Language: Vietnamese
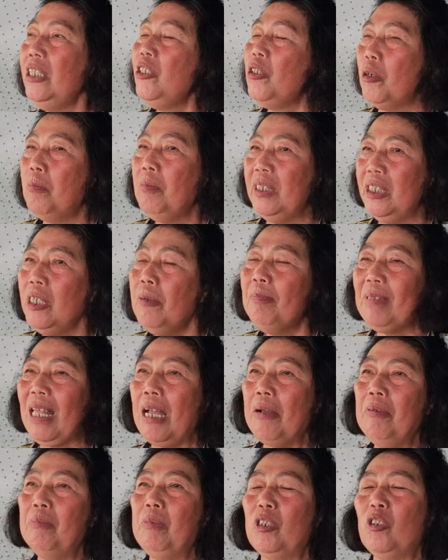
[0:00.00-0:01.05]
ý dụ mình giúp
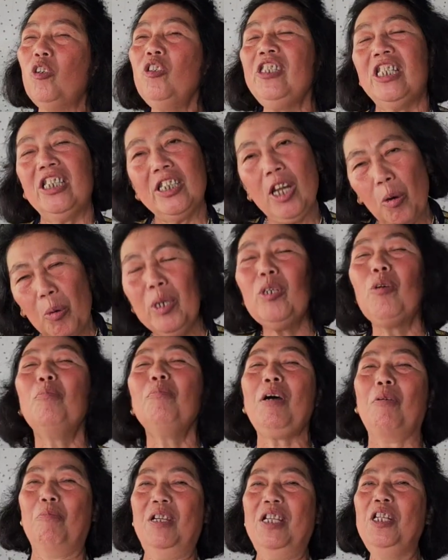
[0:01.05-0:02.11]
ta mà mình có nhịn đói
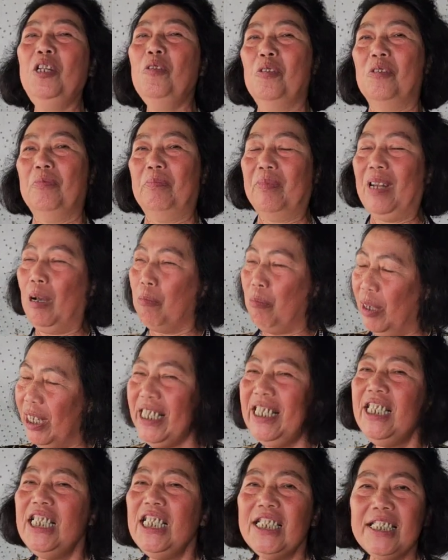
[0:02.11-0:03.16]
cũng đồng ý luôn đồng
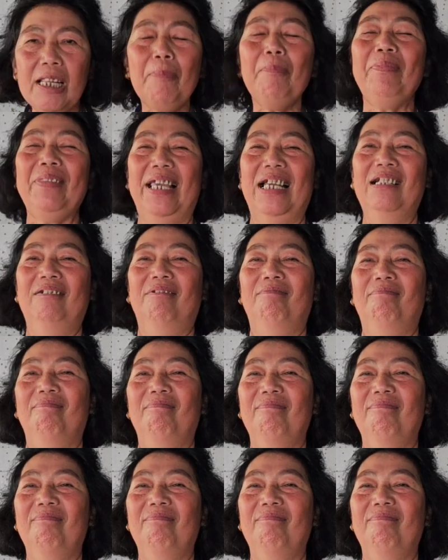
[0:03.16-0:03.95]
ý chấp nhận